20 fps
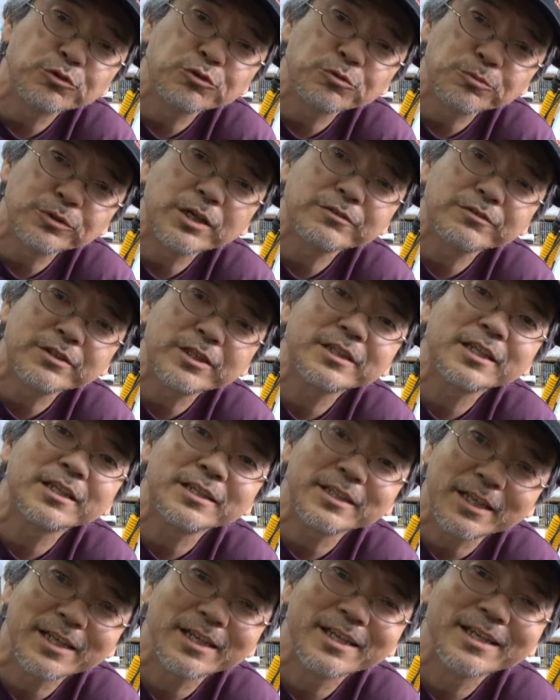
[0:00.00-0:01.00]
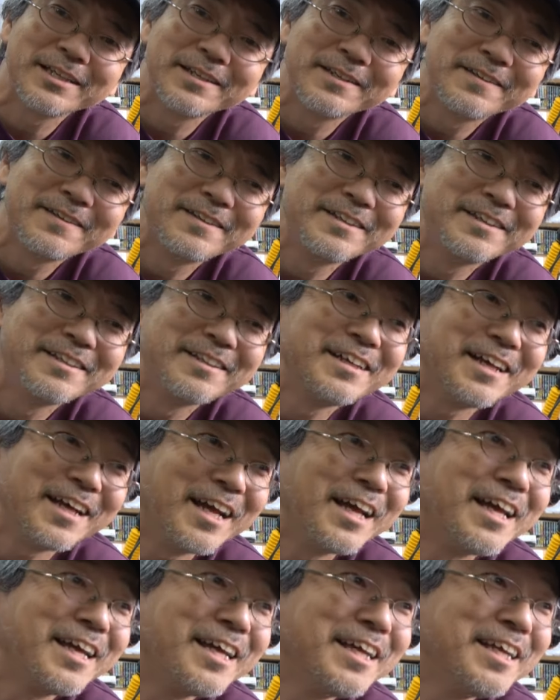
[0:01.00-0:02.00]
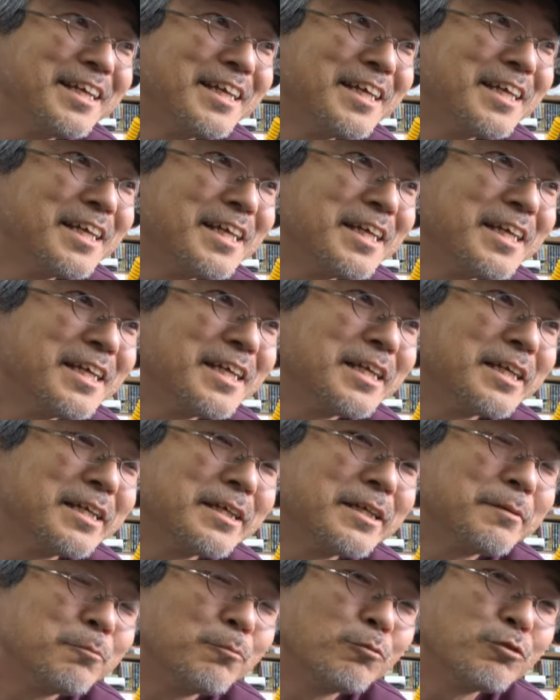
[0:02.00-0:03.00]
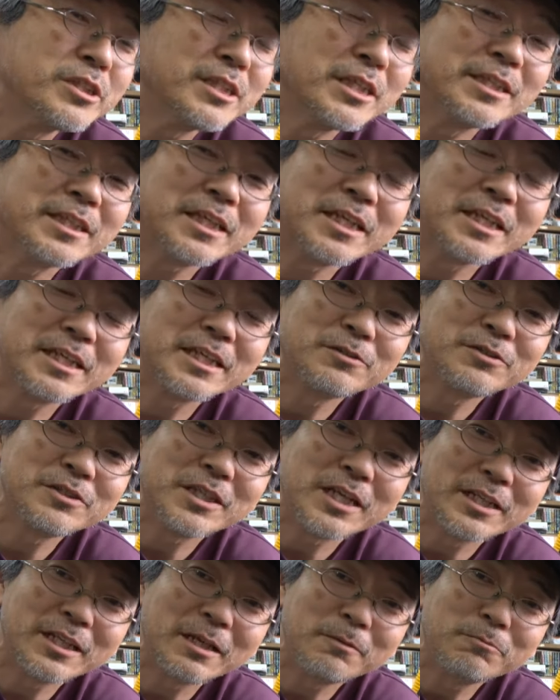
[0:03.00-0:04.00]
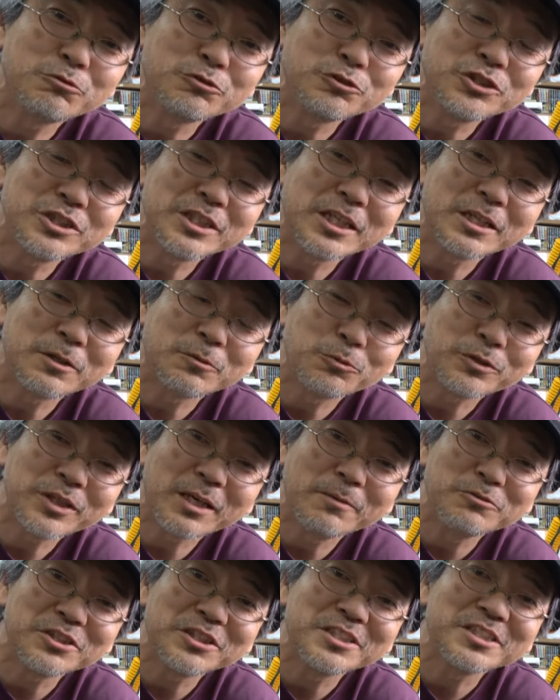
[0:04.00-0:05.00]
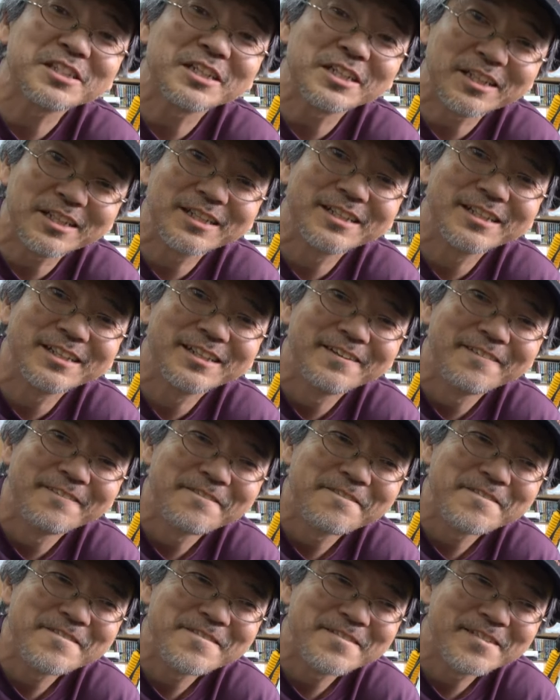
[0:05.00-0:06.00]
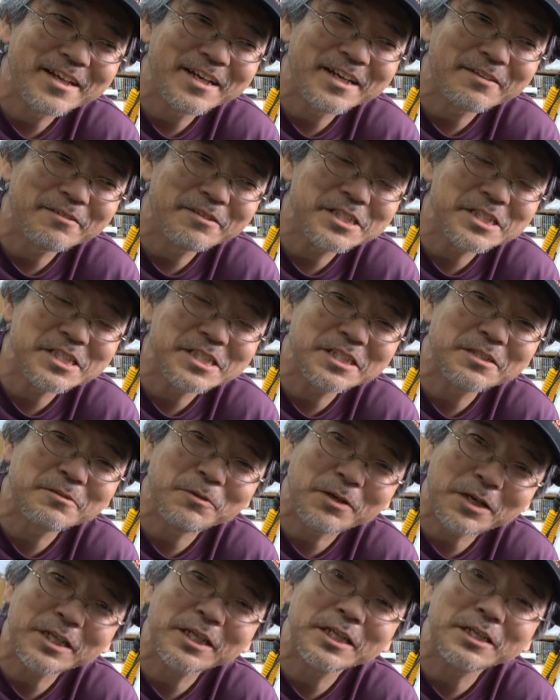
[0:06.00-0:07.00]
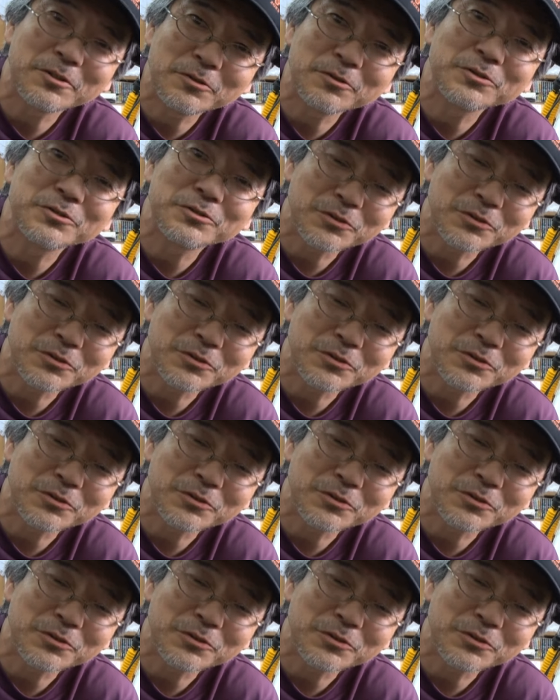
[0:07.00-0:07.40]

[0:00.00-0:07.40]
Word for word: ういうのもなくなったんで、はい。もしやんなきゃいけないとしたら W175 のキャブ車ですからね。あれは新車では開けないと、ちょっ